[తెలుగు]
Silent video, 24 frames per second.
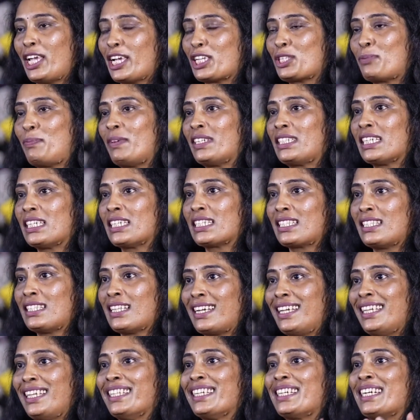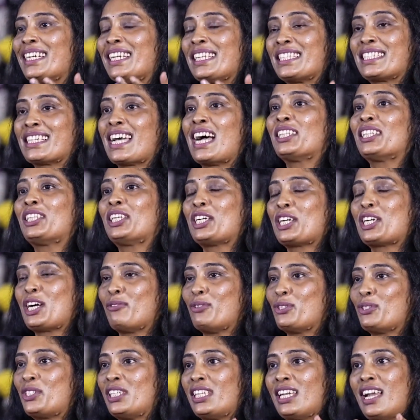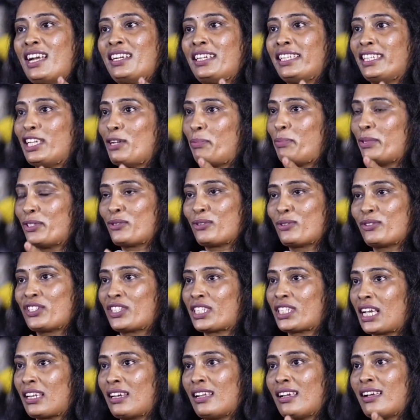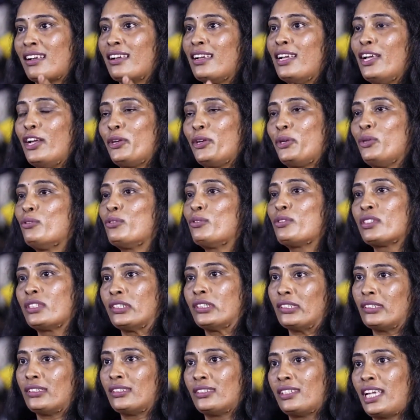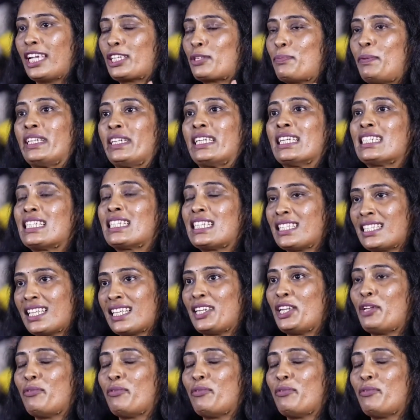ఎక్స్పెక్ట్ చేస్తున్నారే ఎందుకంటే జాతర కావచ్చు ఇలాంటి ఎపిసోడ్స్ చాలా హ్యూజ్ ఎక్స్పెక్టేషన్స్ uh,